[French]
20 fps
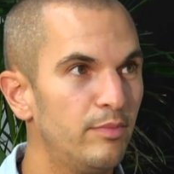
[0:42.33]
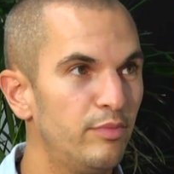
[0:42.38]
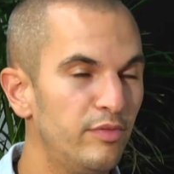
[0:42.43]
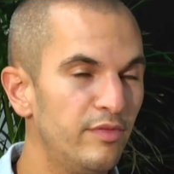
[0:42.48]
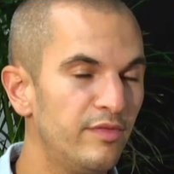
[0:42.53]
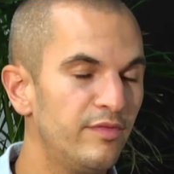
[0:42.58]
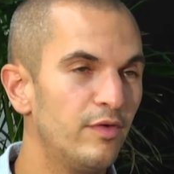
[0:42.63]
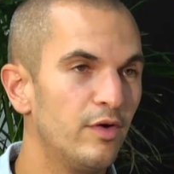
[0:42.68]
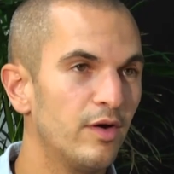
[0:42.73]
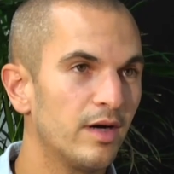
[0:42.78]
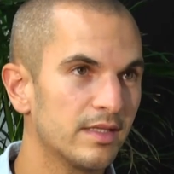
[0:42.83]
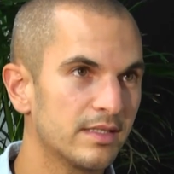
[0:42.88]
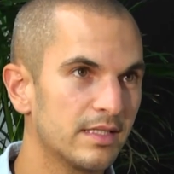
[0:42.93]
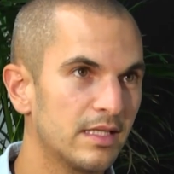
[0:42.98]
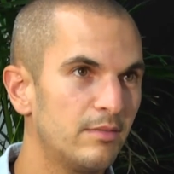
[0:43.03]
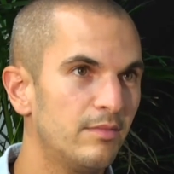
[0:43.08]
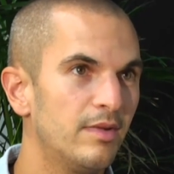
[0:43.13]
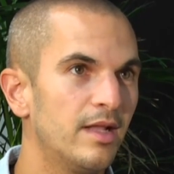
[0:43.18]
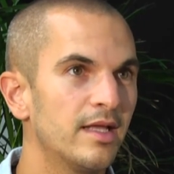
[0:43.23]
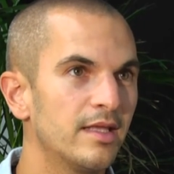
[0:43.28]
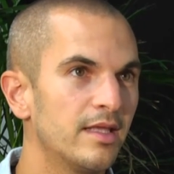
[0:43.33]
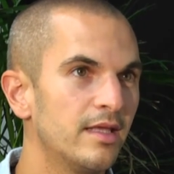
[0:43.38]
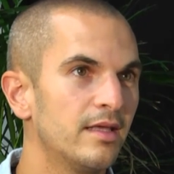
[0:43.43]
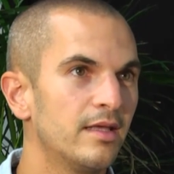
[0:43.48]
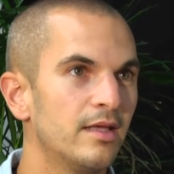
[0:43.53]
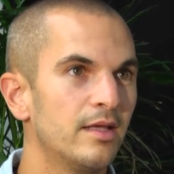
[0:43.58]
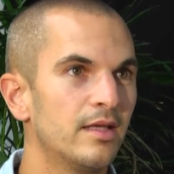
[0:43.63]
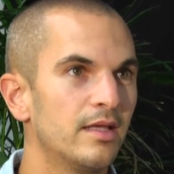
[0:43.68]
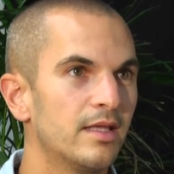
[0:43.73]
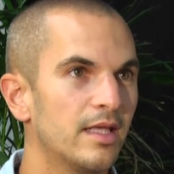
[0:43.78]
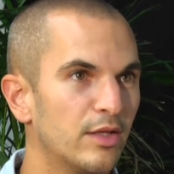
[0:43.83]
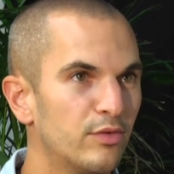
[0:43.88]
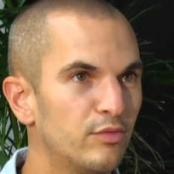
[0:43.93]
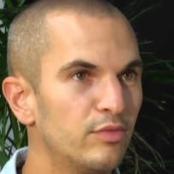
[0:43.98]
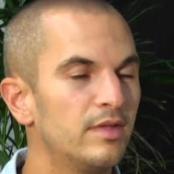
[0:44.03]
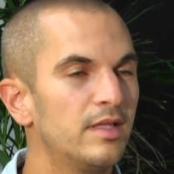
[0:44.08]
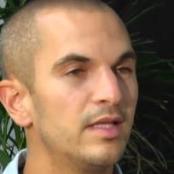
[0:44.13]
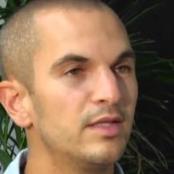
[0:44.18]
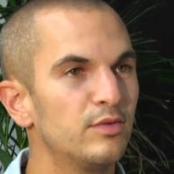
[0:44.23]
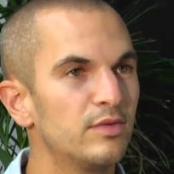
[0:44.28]
plus fort à cette blague qu'à
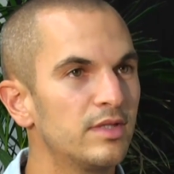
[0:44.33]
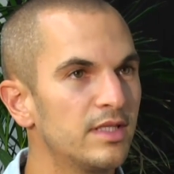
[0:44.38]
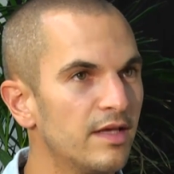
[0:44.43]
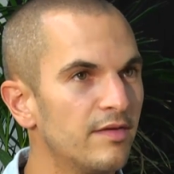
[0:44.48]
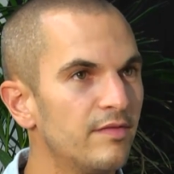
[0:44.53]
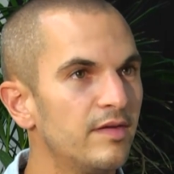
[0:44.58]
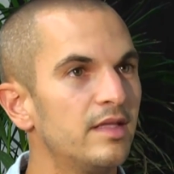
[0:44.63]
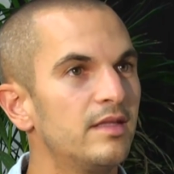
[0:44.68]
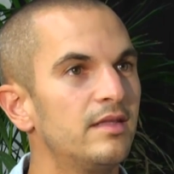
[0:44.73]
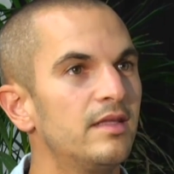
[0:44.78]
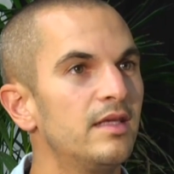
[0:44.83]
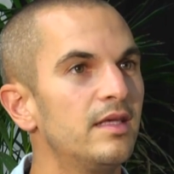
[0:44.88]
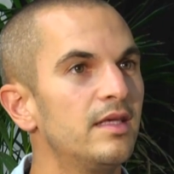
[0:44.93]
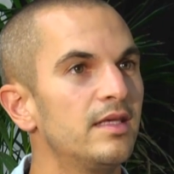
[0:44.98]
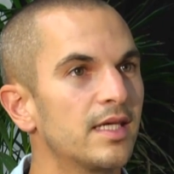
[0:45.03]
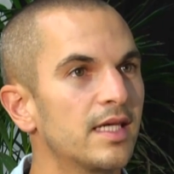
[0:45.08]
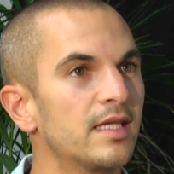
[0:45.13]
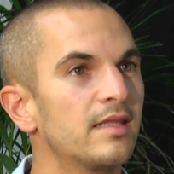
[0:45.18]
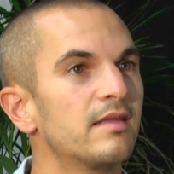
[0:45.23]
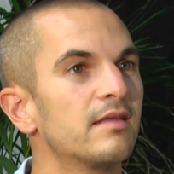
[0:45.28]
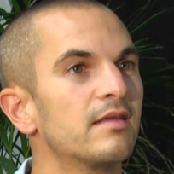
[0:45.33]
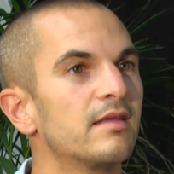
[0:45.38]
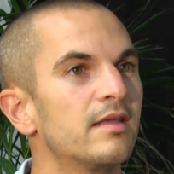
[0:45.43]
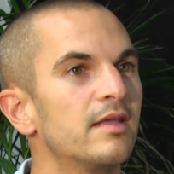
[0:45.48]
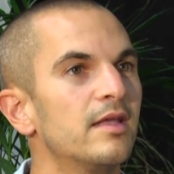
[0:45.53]
toutes les autres qui avaient été écrites.